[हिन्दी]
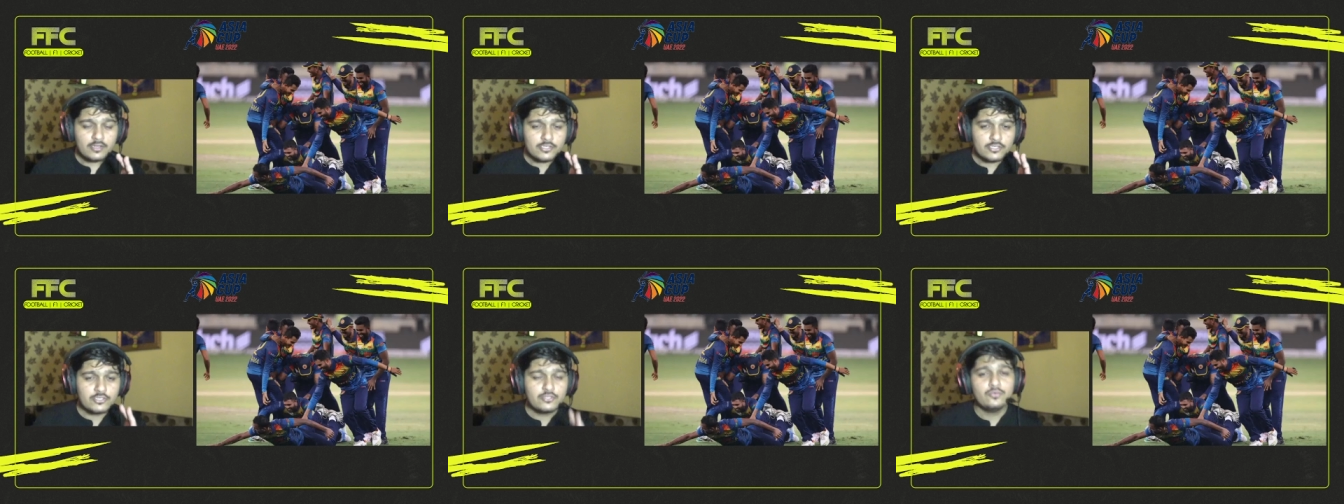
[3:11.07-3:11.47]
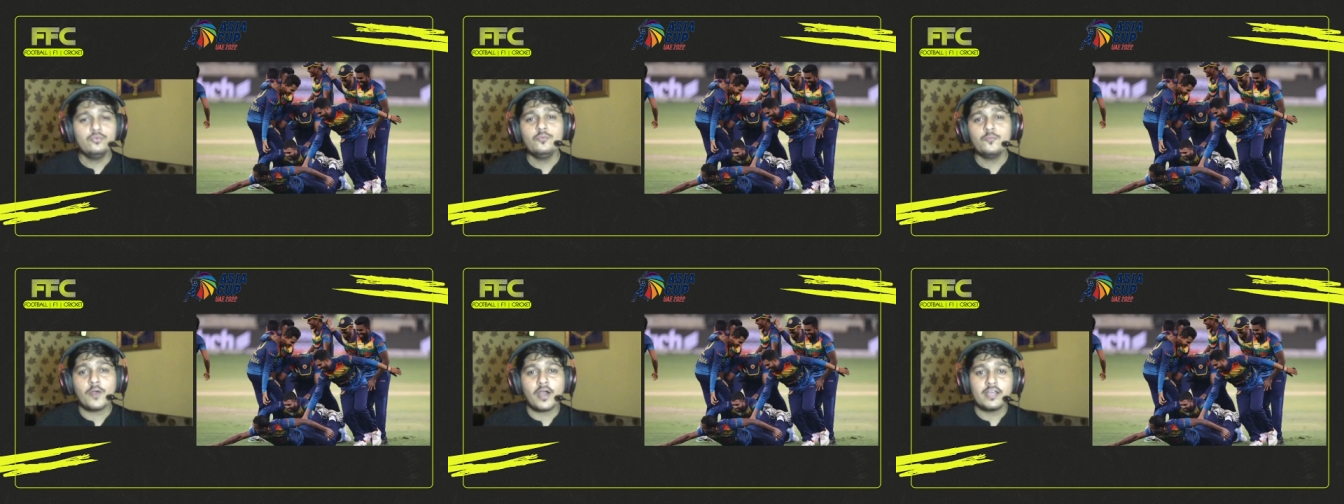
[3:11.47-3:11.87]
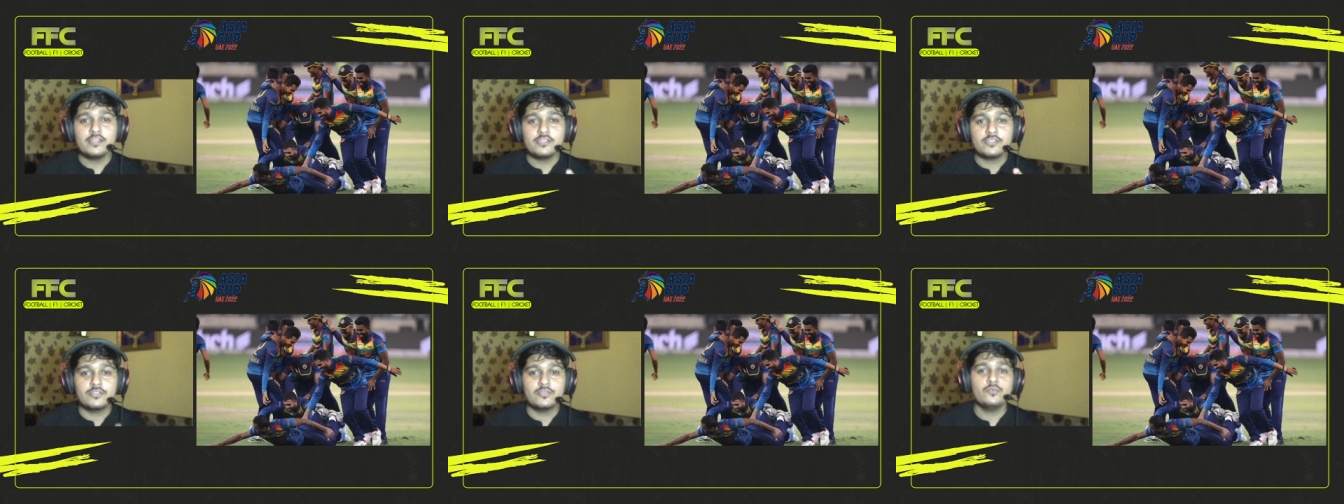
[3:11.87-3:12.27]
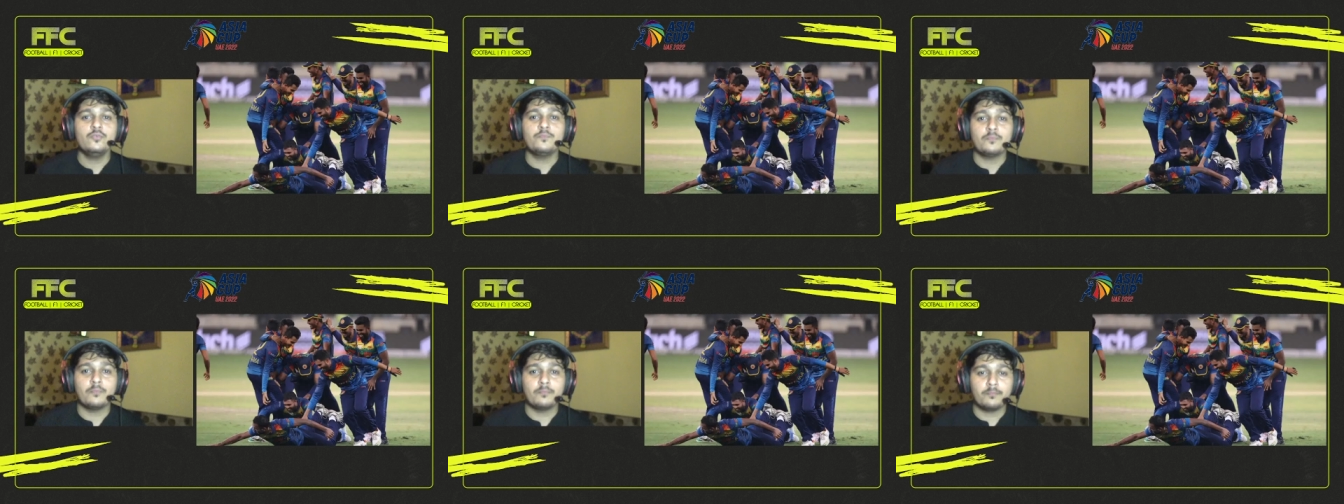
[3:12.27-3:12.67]
क्यों भाई क्यों
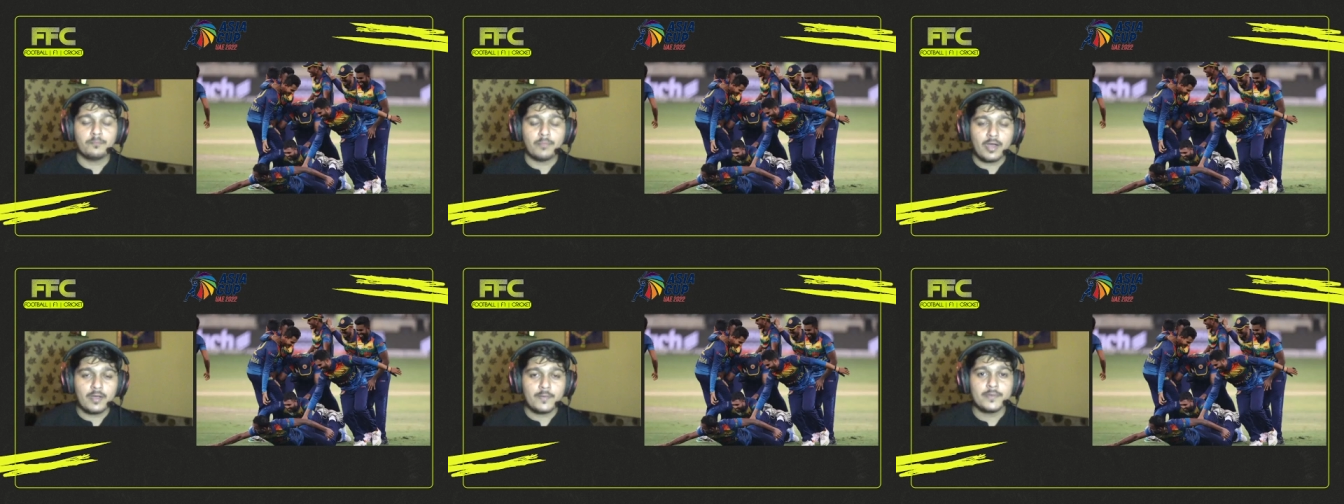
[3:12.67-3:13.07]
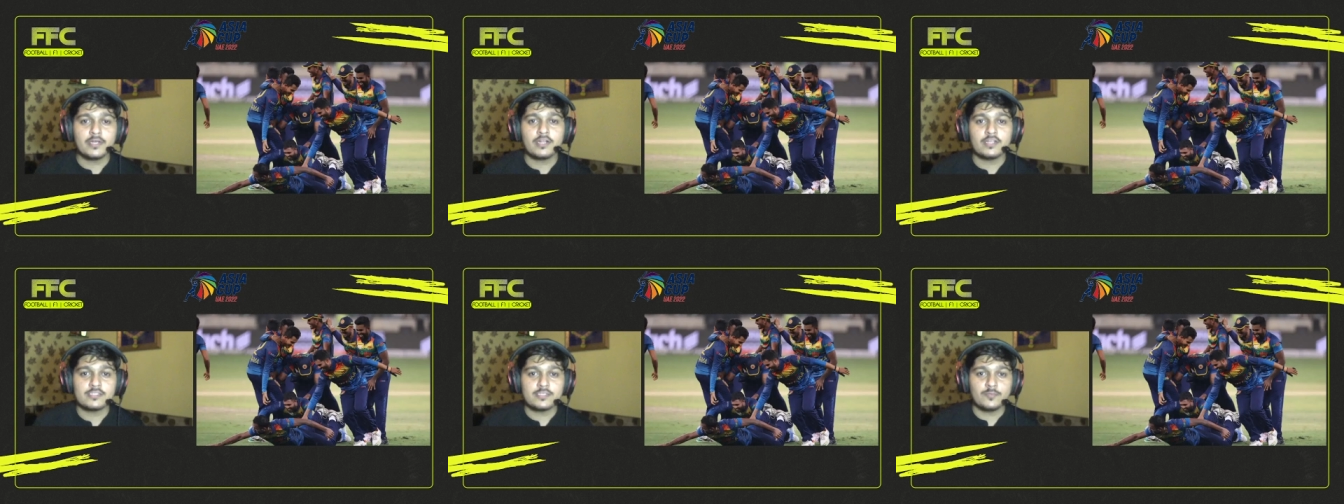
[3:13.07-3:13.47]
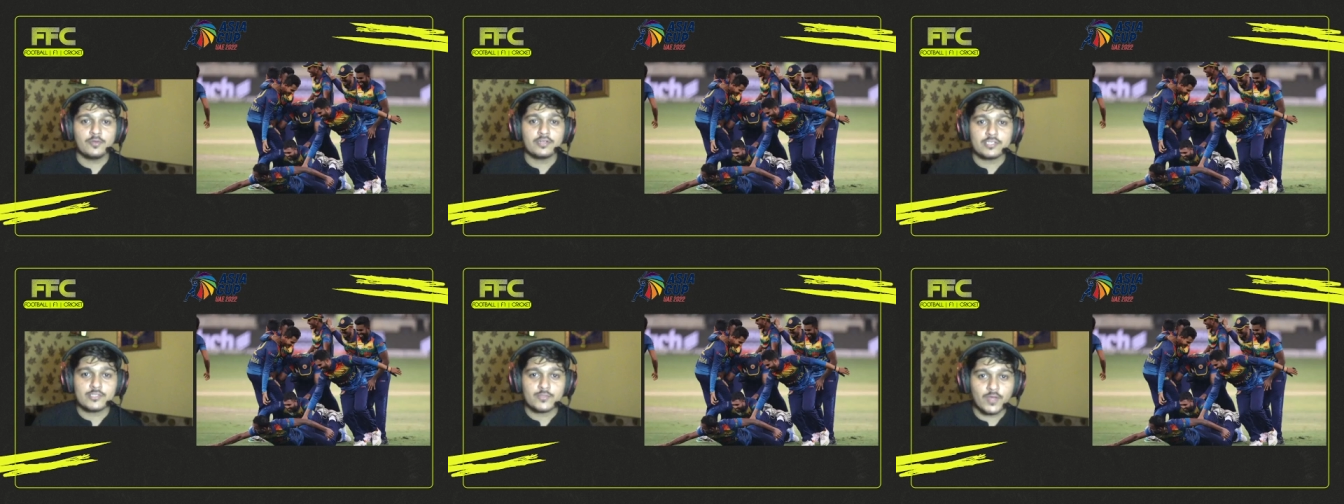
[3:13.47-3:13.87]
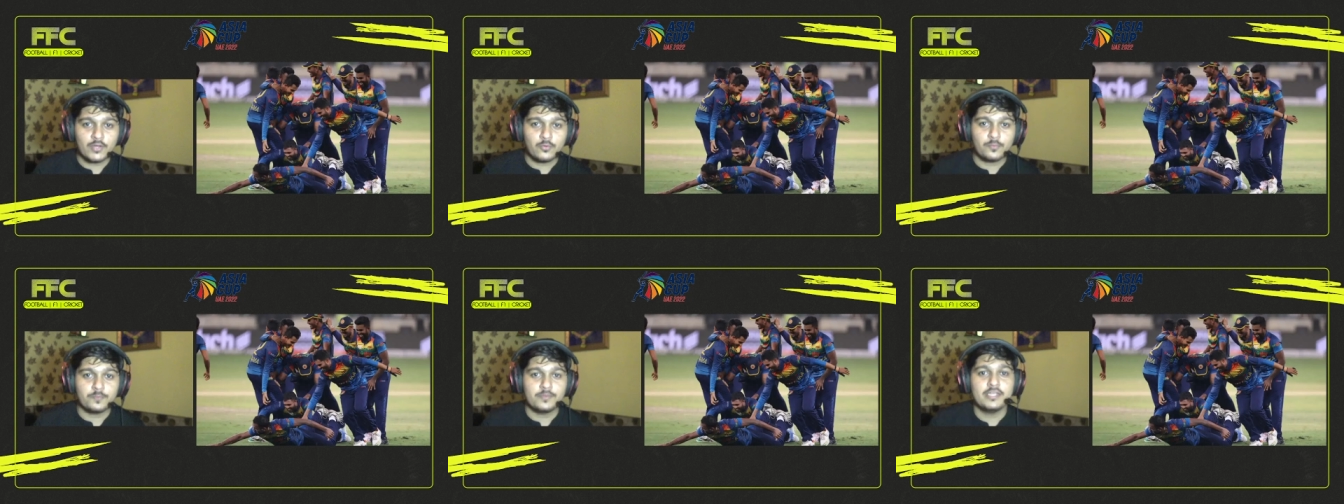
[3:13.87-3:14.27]
बाबर आजम और रिजवान
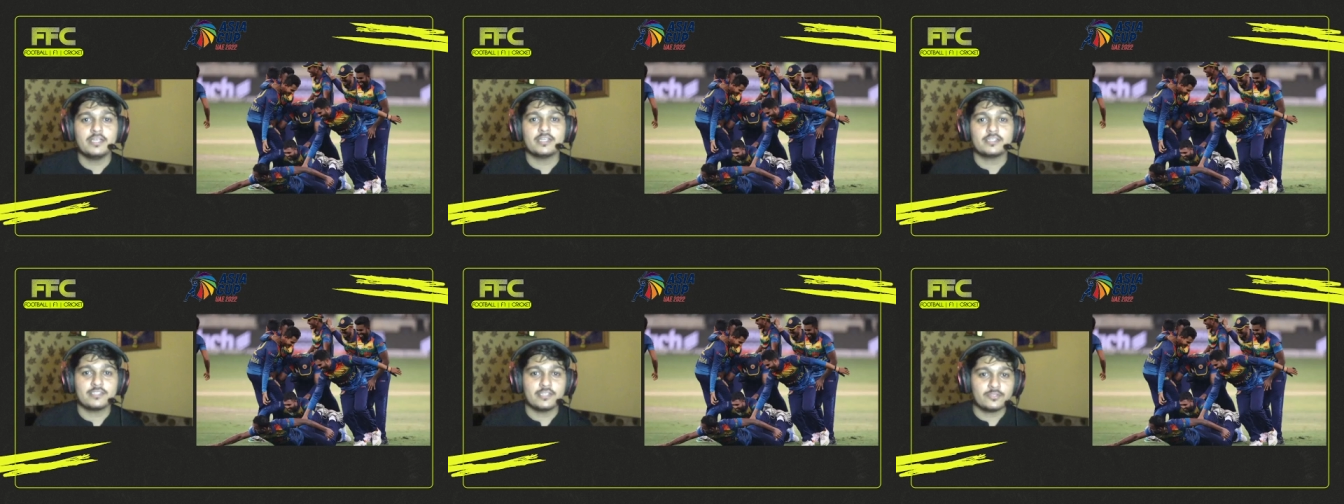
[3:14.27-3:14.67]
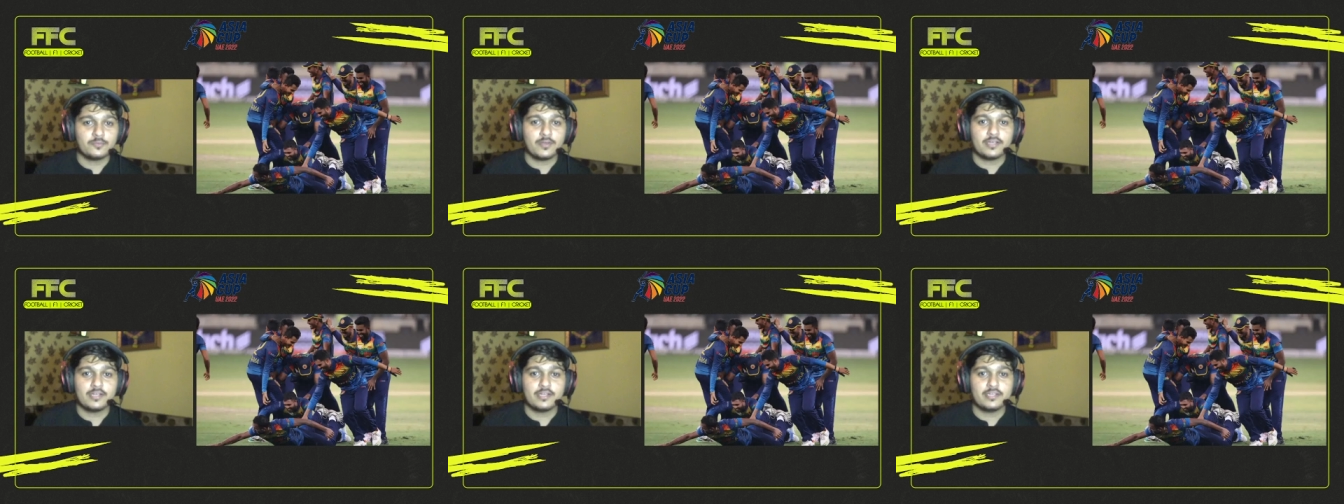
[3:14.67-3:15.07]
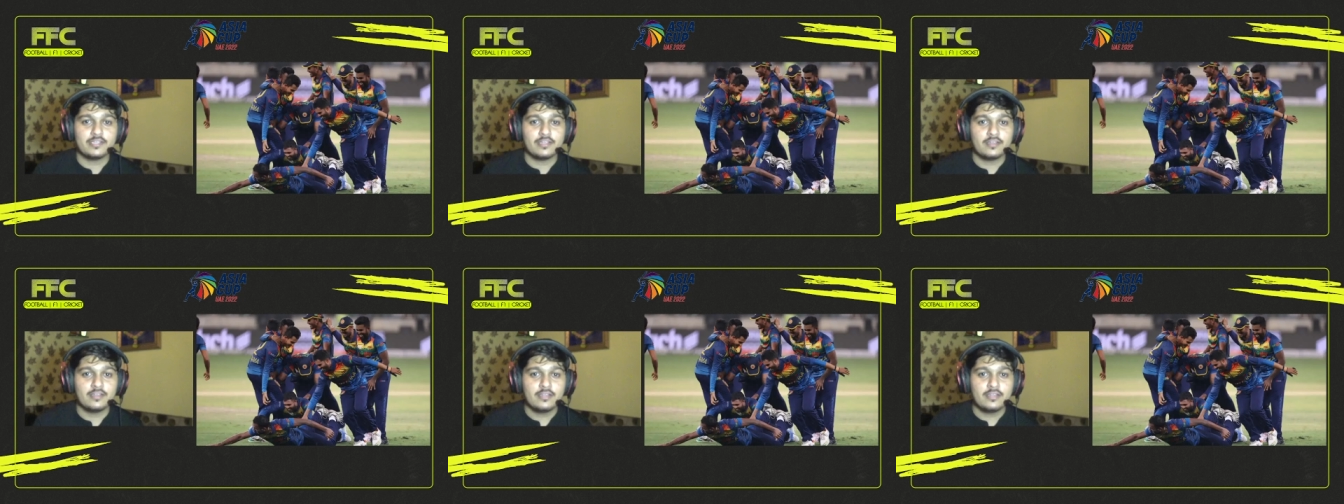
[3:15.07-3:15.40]
ओपनिंग करते हैं तुम्हारे लिए